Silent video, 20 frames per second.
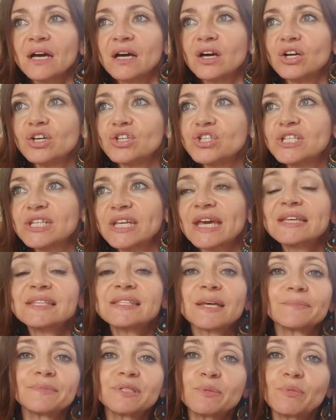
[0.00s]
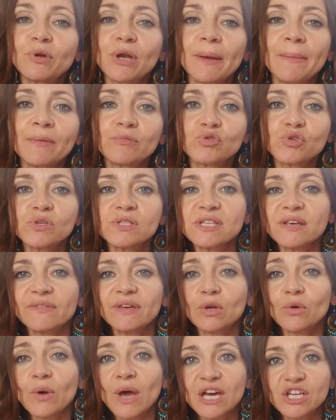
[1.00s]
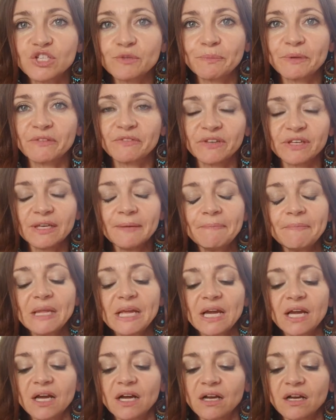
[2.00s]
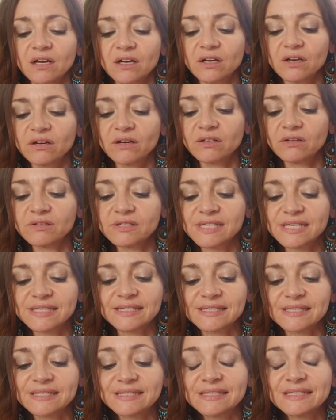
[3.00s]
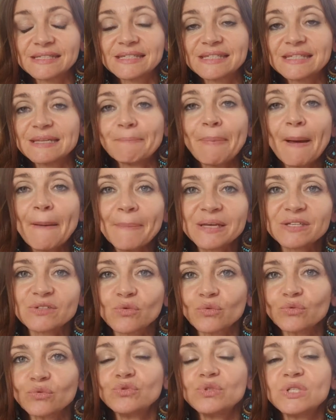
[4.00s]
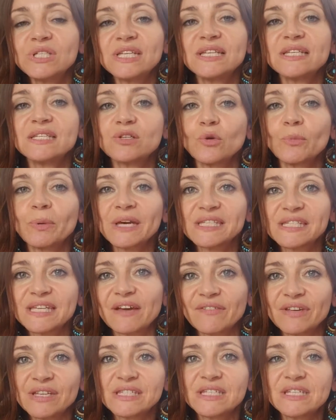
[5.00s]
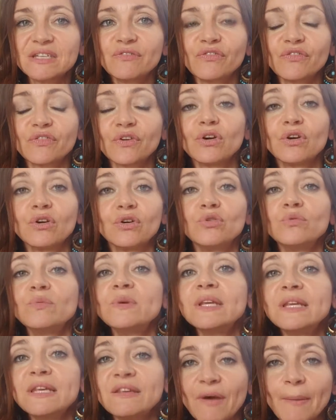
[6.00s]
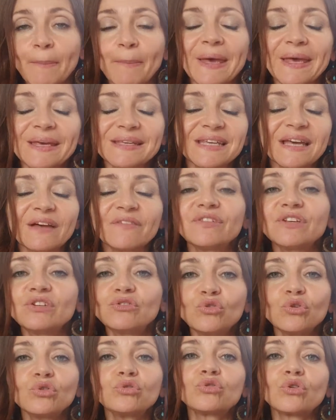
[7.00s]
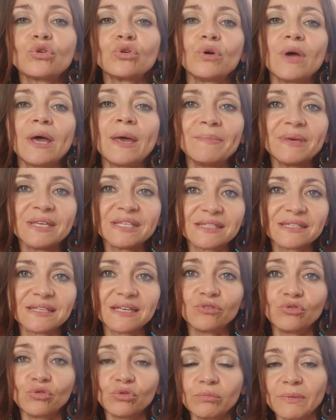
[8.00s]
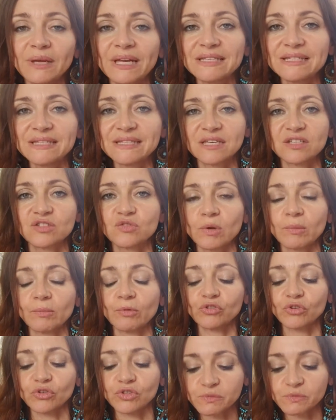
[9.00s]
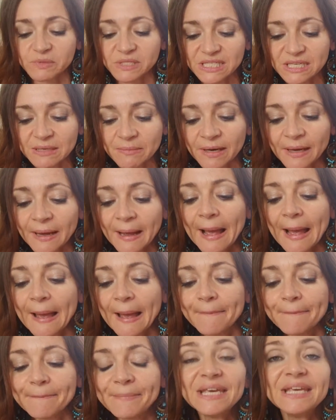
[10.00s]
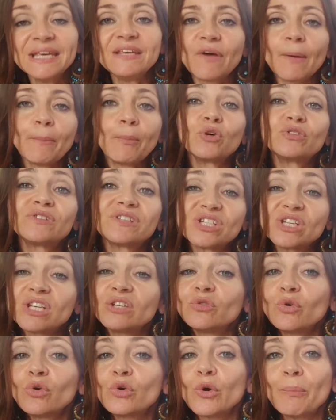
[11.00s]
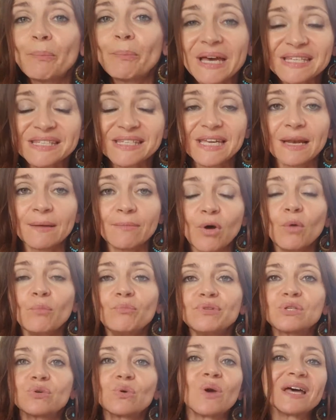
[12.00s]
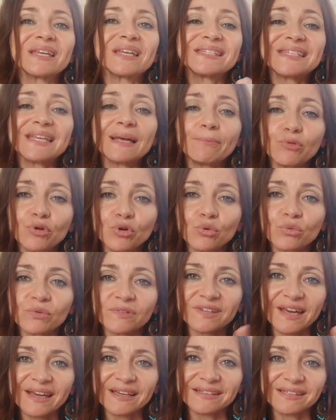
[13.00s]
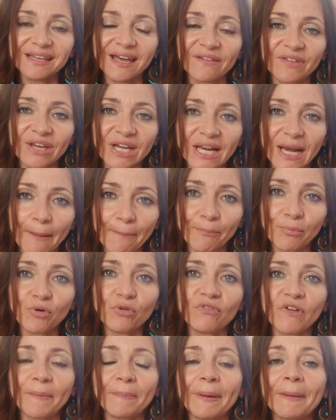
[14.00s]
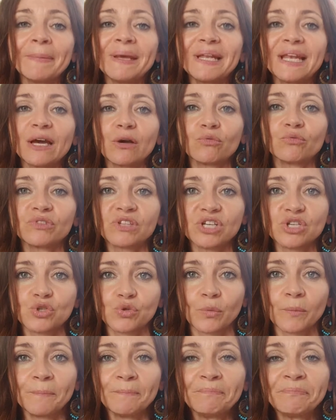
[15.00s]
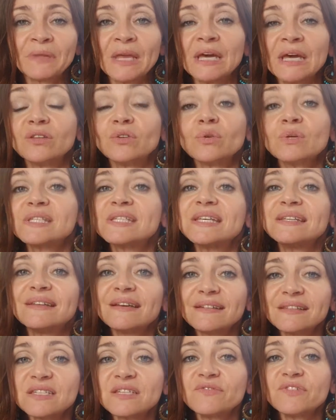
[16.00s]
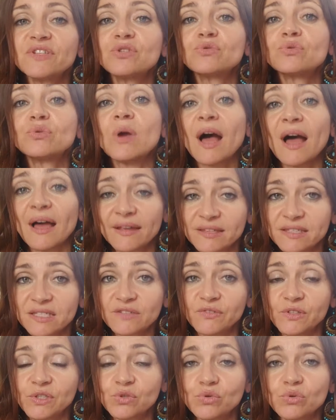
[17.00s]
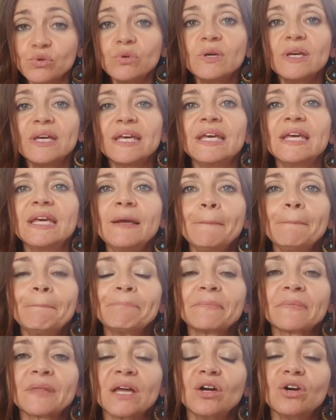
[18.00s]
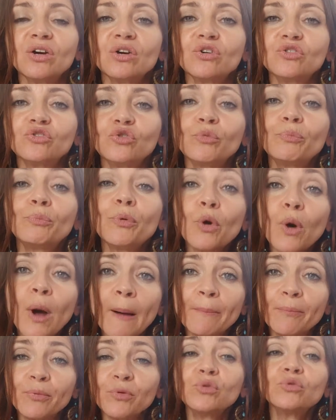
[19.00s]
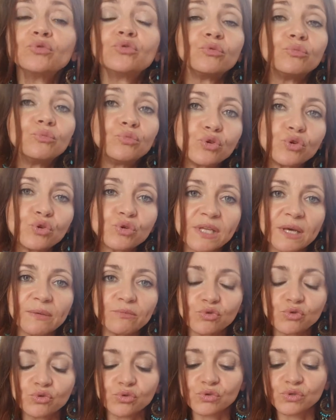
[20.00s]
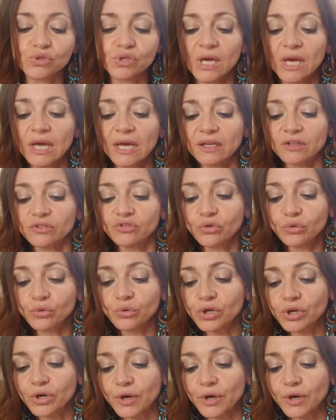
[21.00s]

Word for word: Euh, je dirais que c'est un petit peu la même chose avec le HPV. Ce euh, n'est c'est pas parce qu'on utilise le préservatif, euh, lui, il va préserver d'autres MST, d'autres maladies sexuellement transmissibles, mais il va protéger donc partiellement puisque un simple contact avec la peau va permettre la contagion. Donc c'est d'individu à individu et de peau à peau ou de muqueuse à muqueuse. Donc